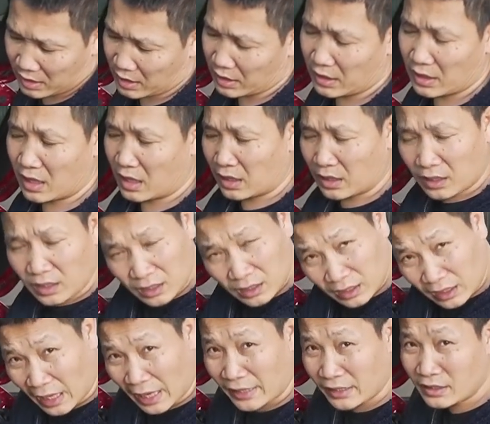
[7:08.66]
thì à,
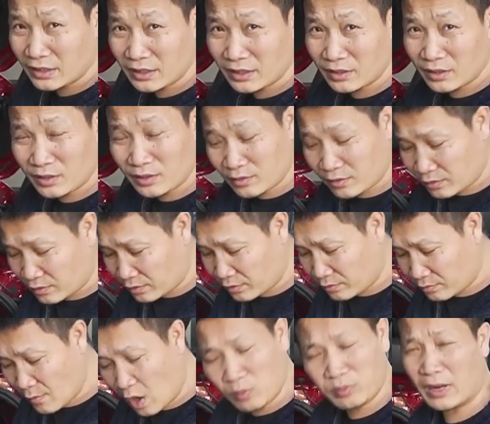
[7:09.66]
cái
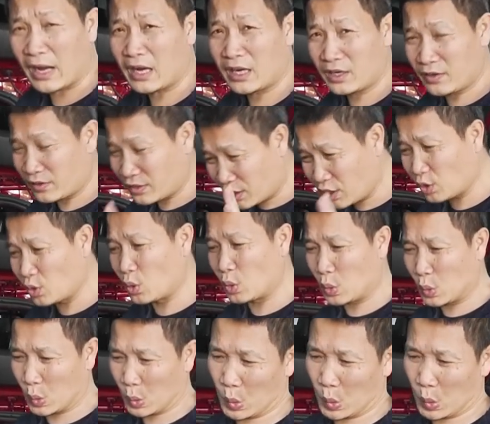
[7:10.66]
bông này chưa đủ